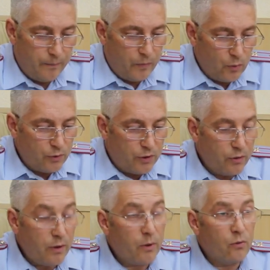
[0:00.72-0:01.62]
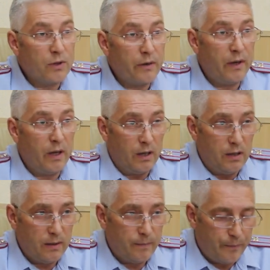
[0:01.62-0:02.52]
Ну, сегодня могу
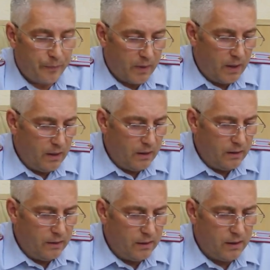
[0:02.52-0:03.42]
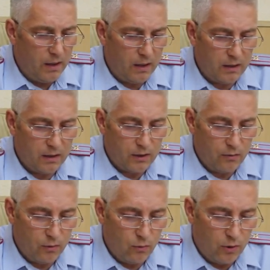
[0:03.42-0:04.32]
заверить э, население
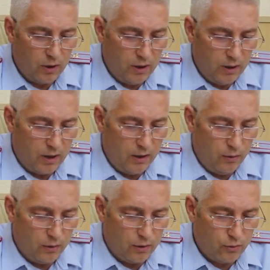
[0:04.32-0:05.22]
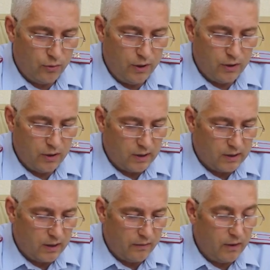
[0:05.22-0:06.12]
нашего города и района, что личный
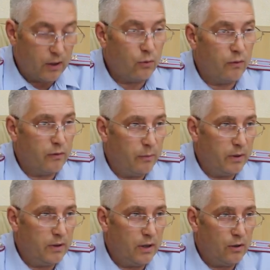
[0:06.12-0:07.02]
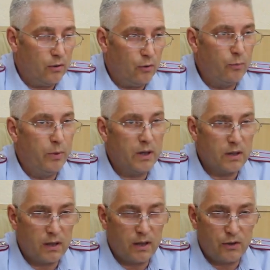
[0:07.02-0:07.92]
состав готов к выполнению любых
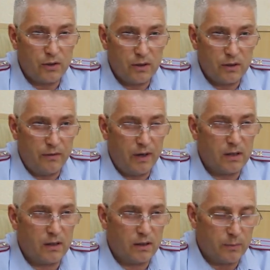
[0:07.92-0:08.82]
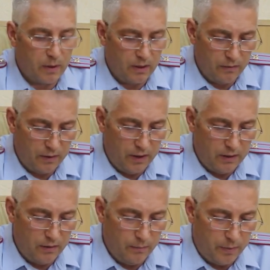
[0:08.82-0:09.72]
задач, связанных с
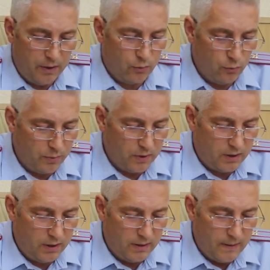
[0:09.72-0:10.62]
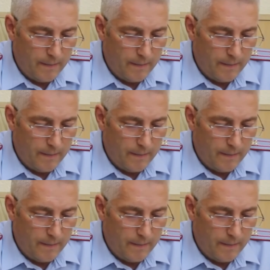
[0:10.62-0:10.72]
противодействием преступности